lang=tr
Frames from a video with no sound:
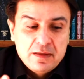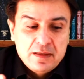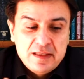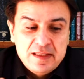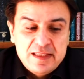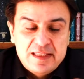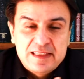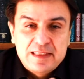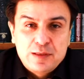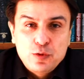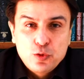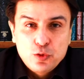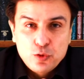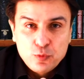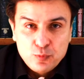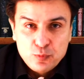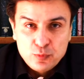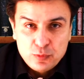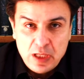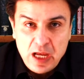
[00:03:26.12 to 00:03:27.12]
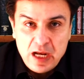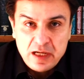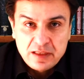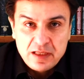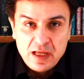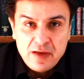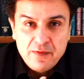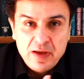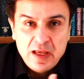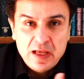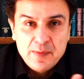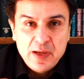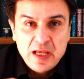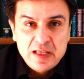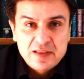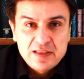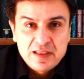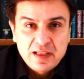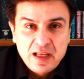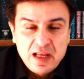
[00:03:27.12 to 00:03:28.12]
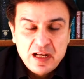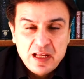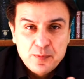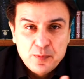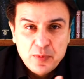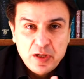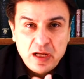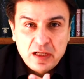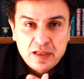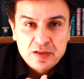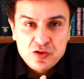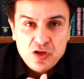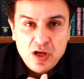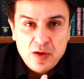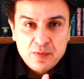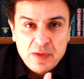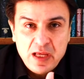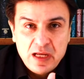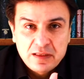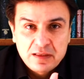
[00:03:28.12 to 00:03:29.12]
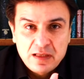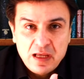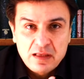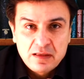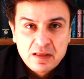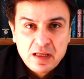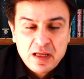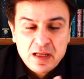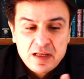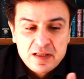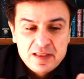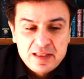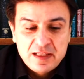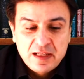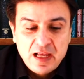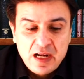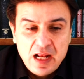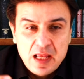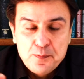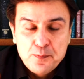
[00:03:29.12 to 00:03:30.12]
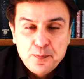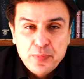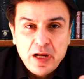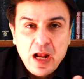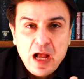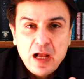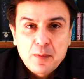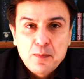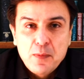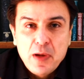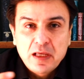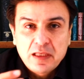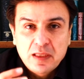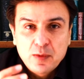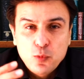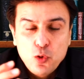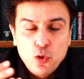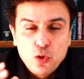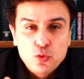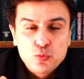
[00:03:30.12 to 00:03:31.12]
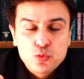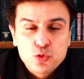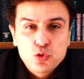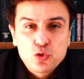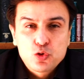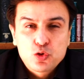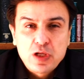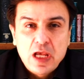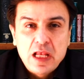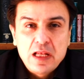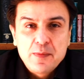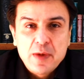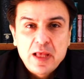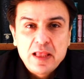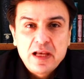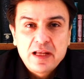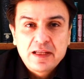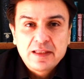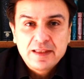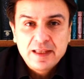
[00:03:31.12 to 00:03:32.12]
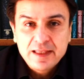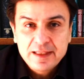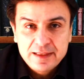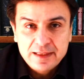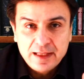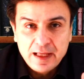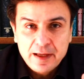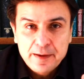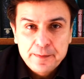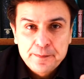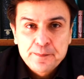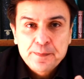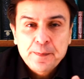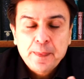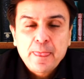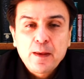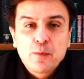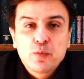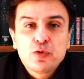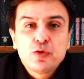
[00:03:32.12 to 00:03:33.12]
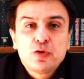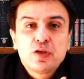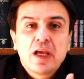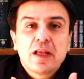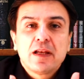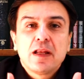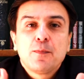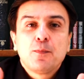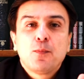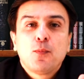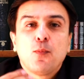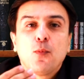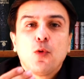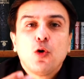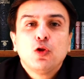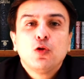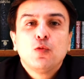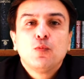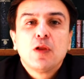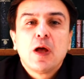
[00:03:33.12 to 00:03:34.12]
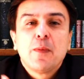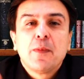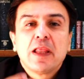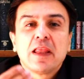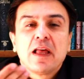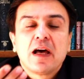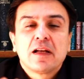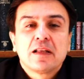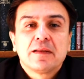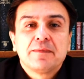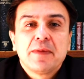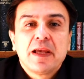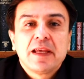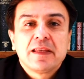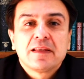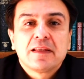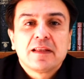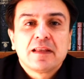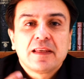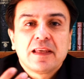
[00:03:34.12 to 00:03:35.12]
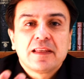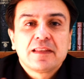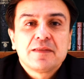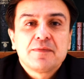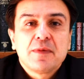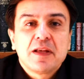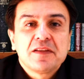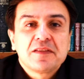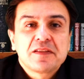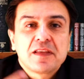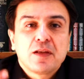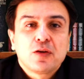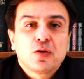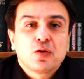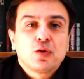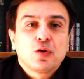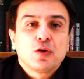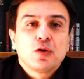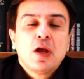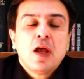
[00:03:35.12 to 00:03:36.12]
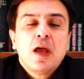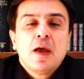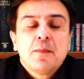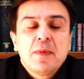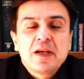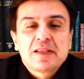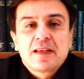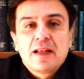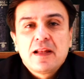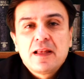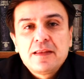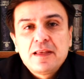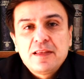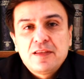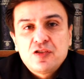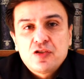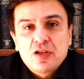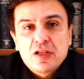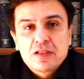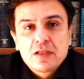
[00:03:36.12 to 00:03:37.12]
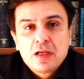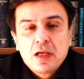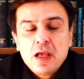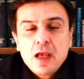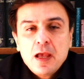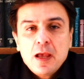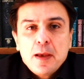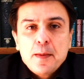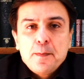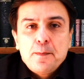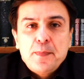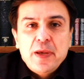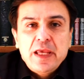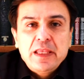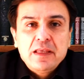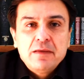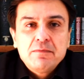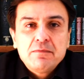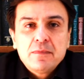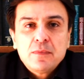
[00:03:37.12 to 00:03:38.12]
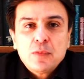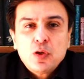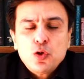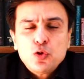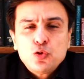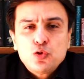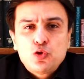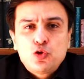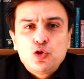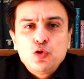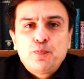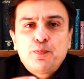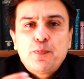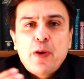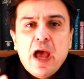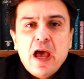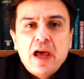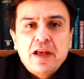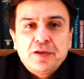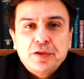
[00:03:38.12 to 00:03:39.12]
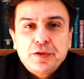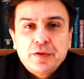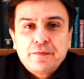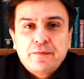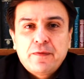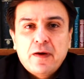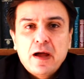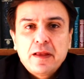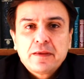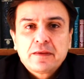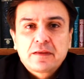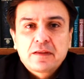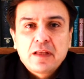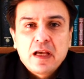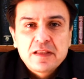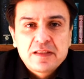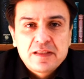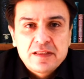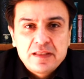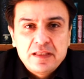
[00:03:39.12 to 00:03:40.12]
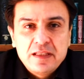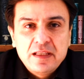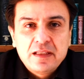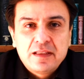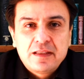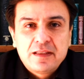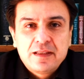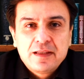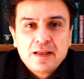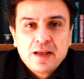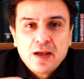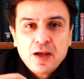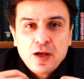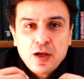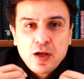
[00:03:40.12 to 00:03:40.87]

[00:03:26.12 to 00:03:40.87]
istiyorum derken veya ben sigarayı bırakacağım derken sigarayı bırakma gibi olumsuz kelimeler yerine bunun yerine olumlamalar meydana getirmeniz gerekiyor. Mesela ne diyeceğiz? Benim süper, fantastik,